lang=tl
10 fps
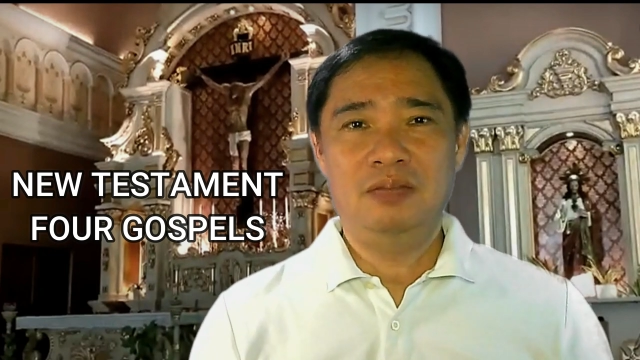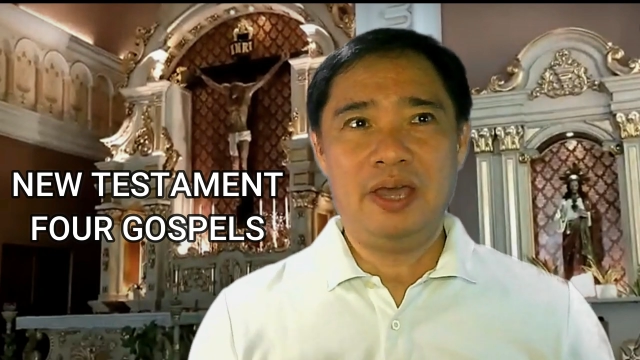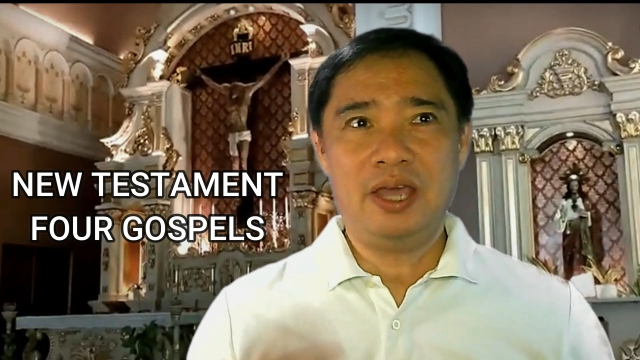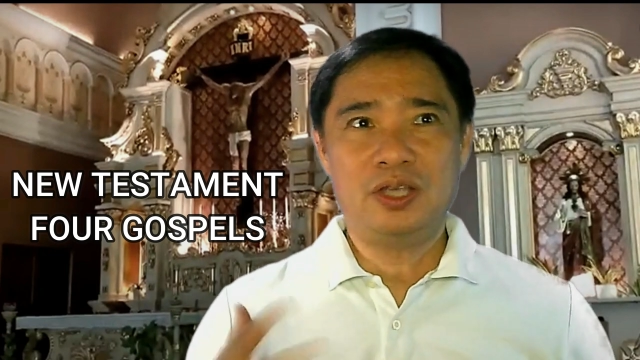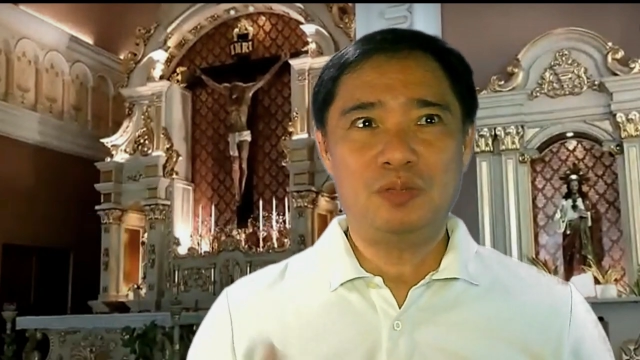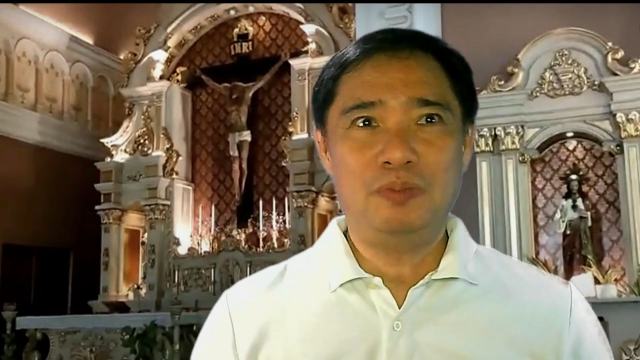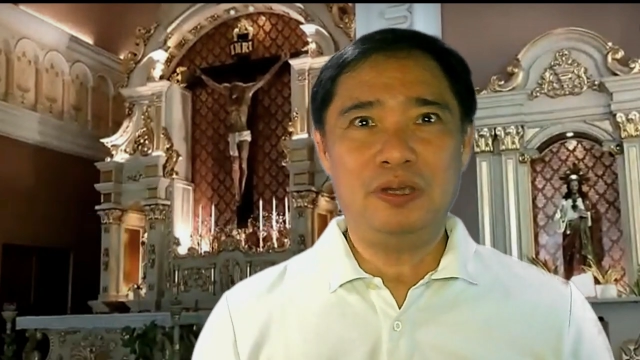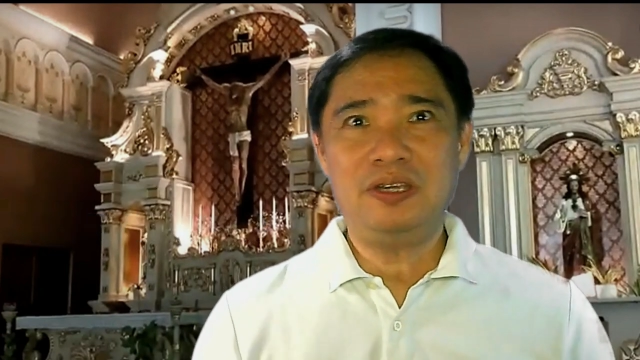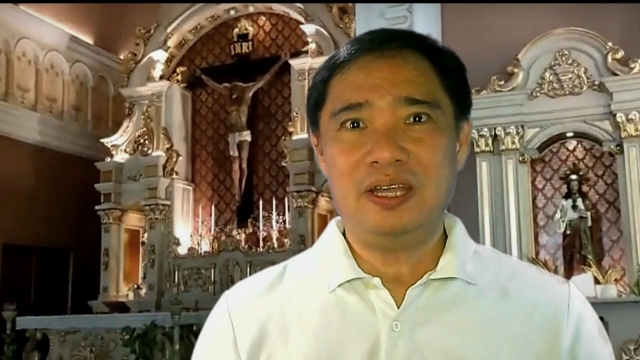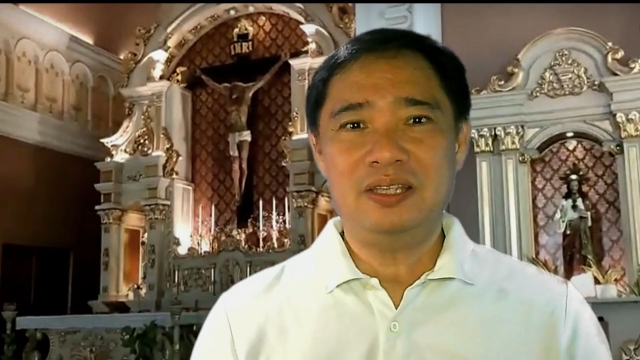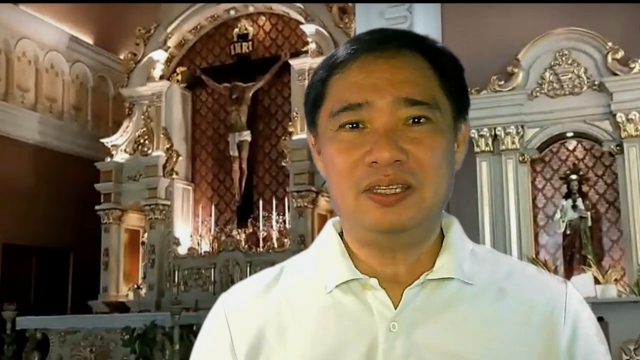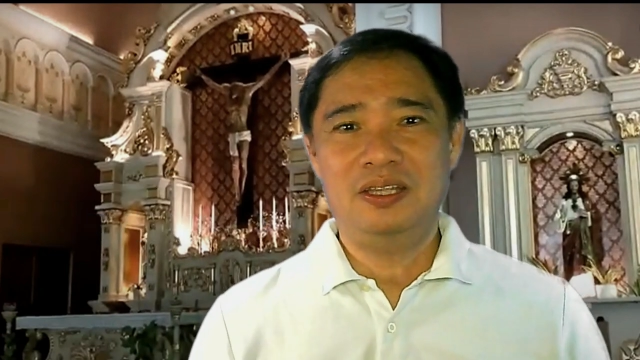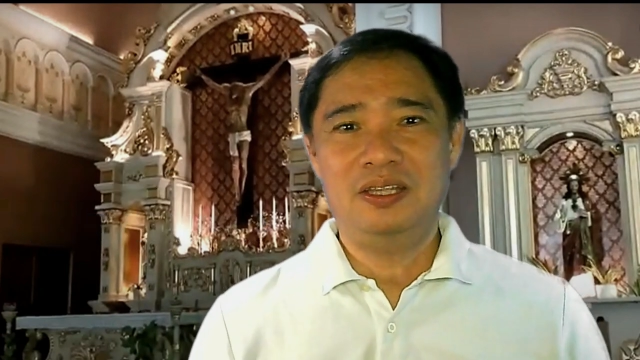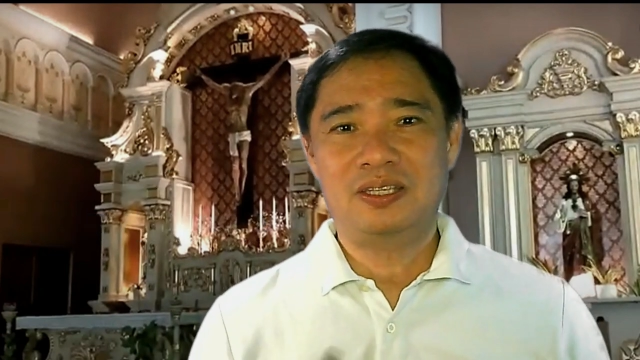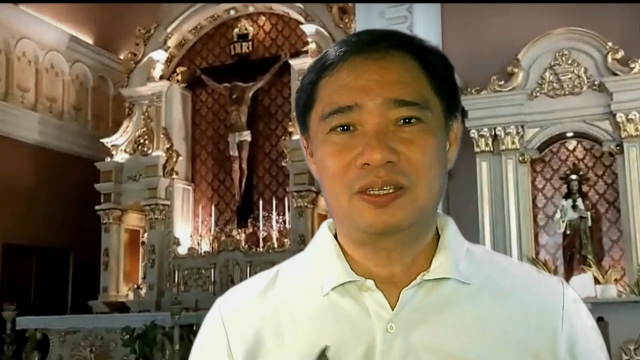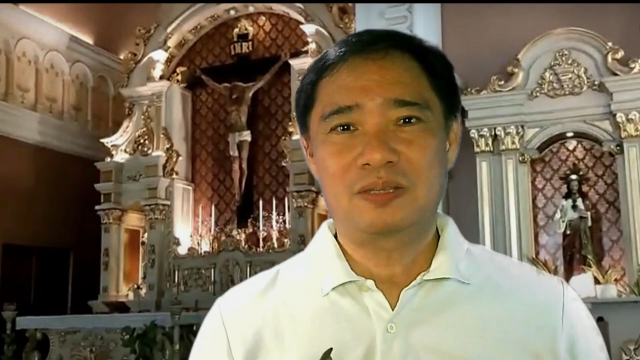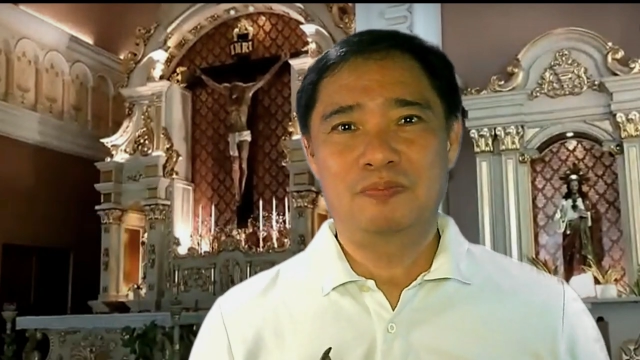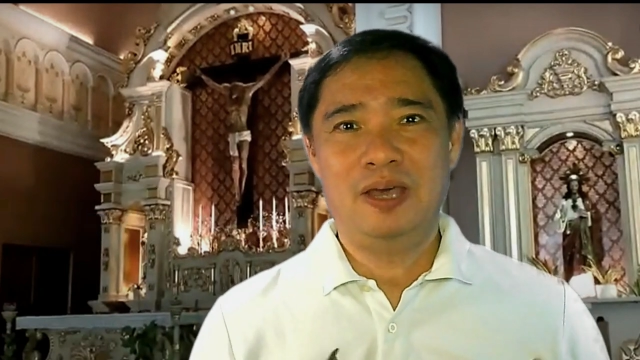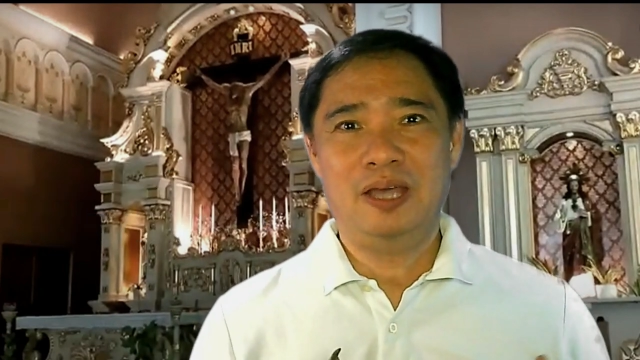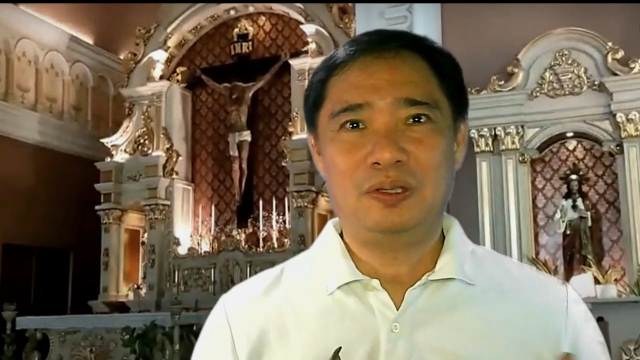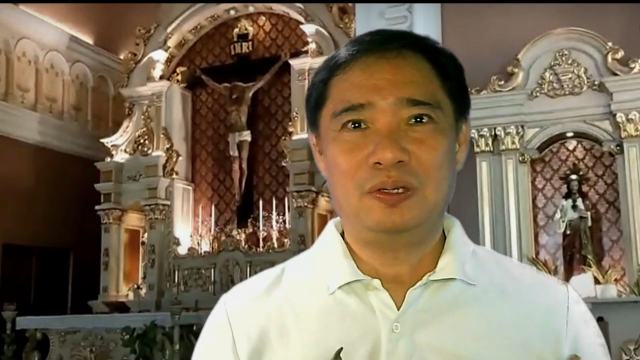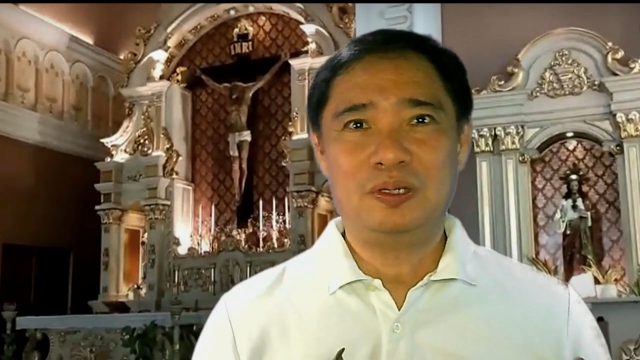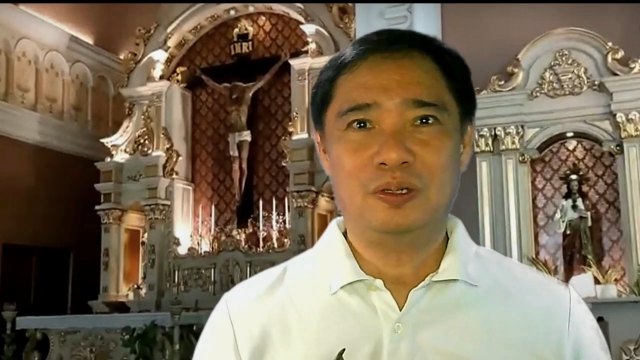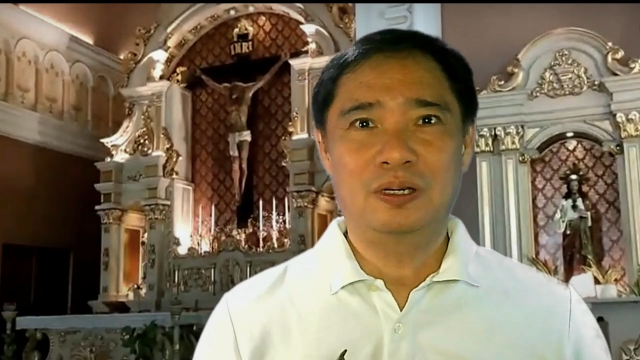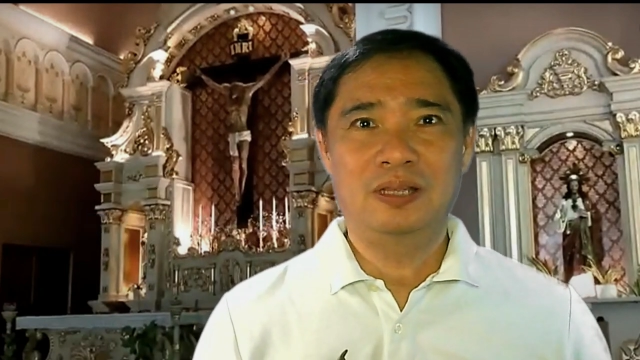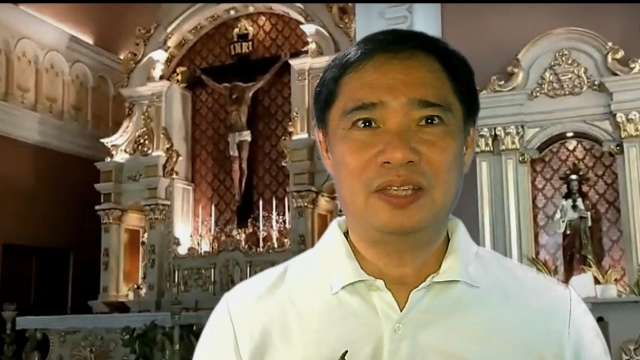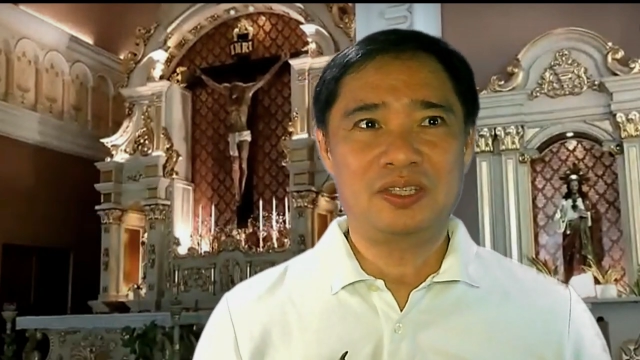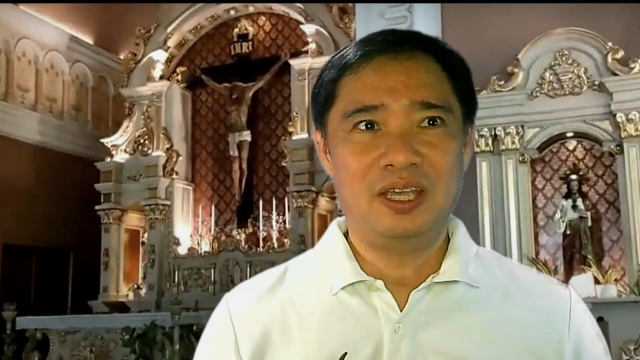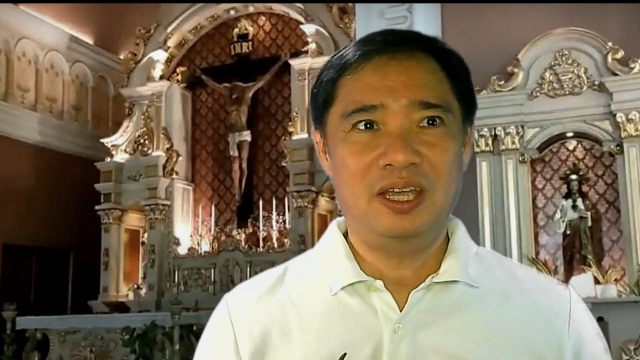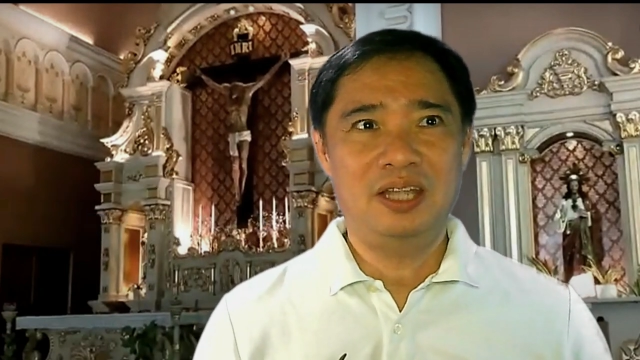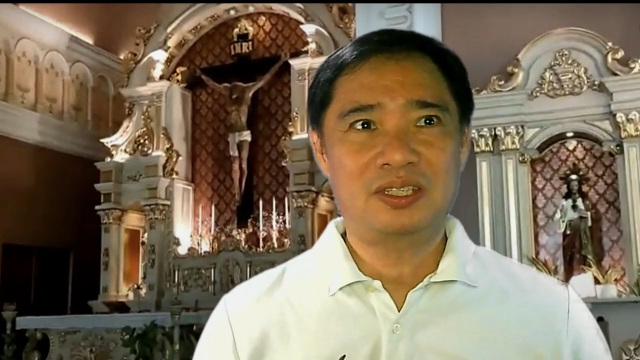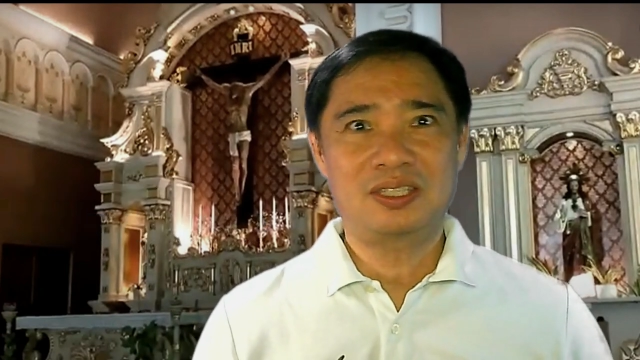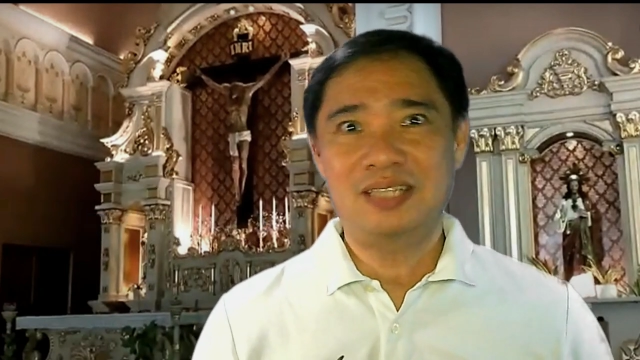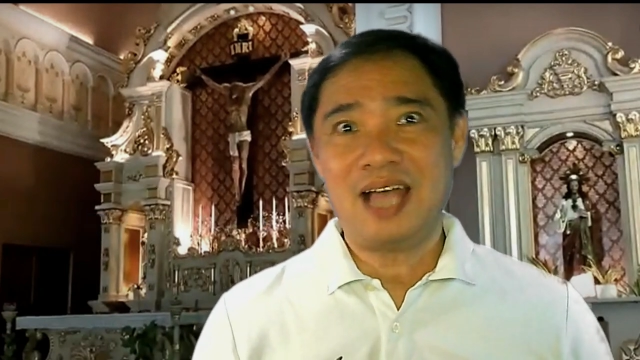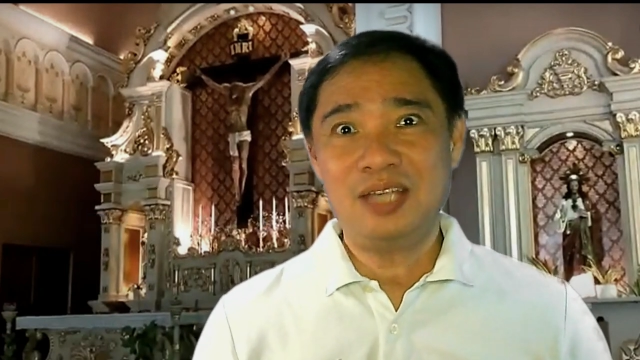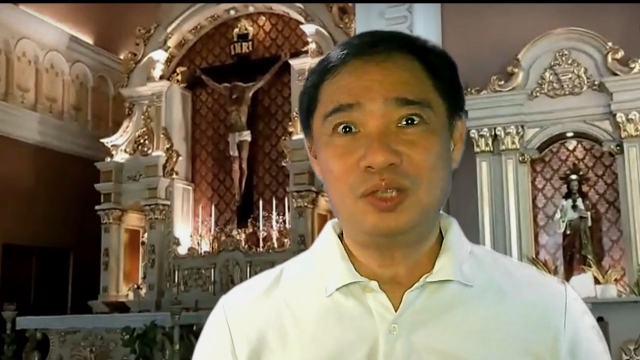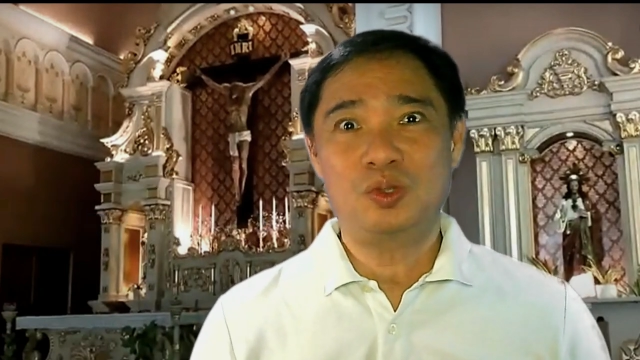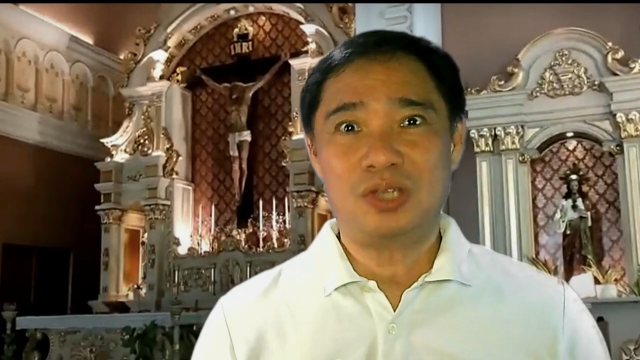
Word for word: In my experience, it's better or let's say it's nice